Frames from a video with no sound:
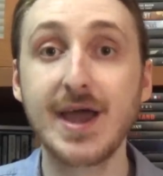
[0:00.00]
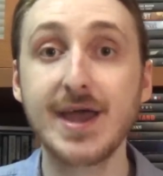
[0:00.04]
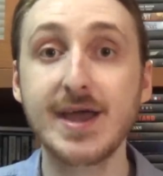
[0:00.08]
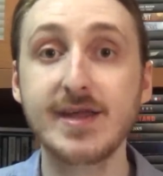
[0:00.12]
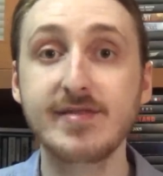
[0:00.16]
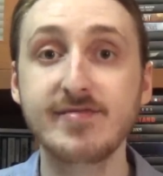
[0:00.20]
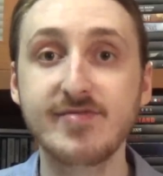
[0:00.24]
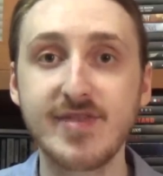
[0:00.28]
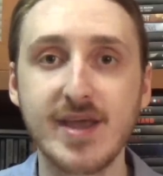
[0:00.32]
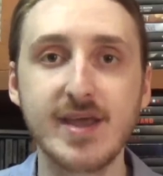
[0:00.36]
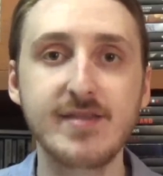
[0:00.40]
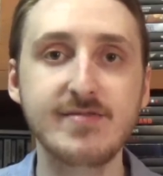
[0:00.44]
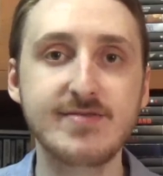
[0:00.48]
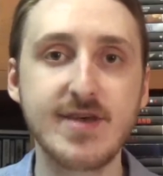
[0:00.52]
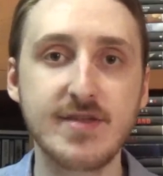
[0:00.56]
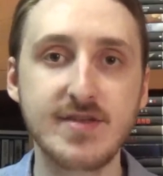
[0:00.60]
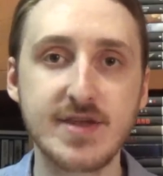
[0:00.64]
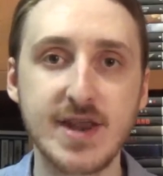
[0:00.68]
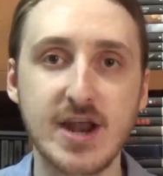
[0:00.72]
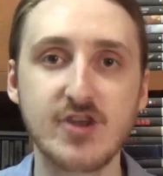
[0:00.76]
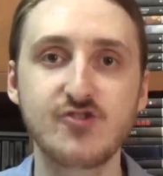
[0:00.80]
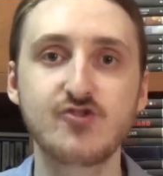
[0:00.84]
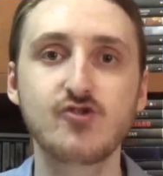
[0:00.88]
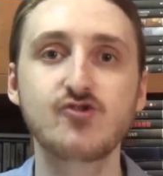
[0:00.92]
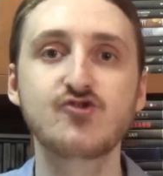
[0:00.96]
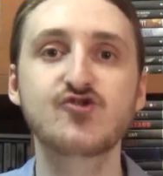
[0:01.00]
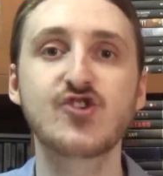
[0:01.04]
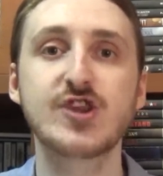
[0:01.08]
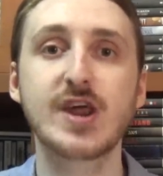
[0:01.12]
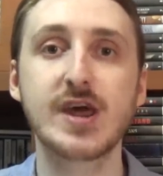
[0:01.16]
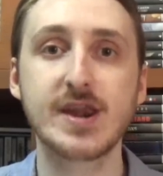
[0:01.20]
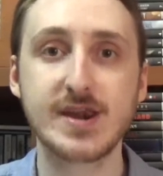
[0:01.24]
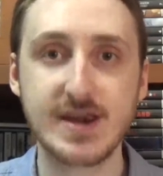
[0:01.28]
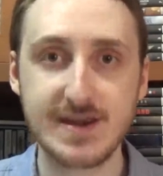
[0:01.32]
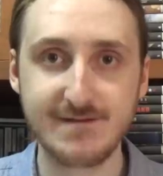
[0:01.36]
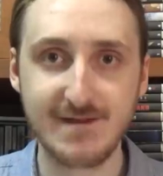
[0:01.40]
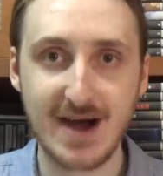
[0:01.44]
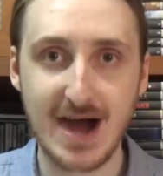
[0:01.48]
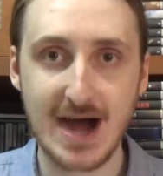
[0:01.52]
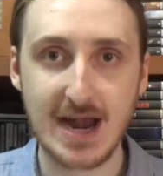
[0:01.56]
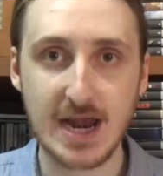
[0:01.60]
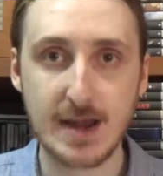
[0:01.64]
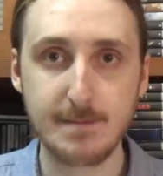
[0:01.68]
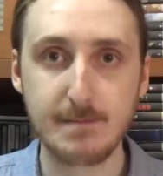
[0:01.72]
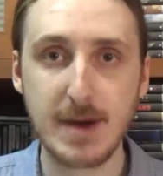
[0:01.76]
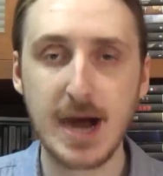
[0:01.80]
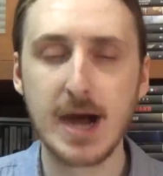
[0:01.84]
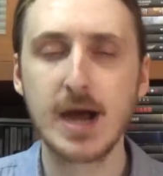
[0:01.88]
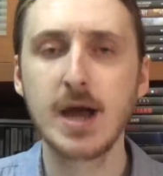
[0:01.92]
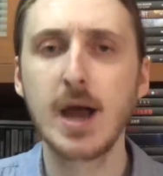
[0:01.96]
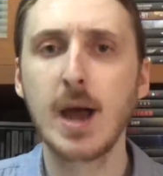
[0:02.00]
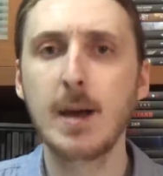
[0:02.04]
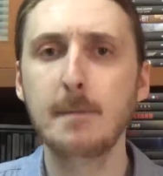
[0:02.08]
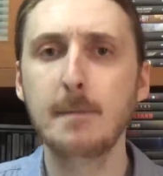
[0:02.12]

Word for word: e tenta di raggiungere il rivale, ma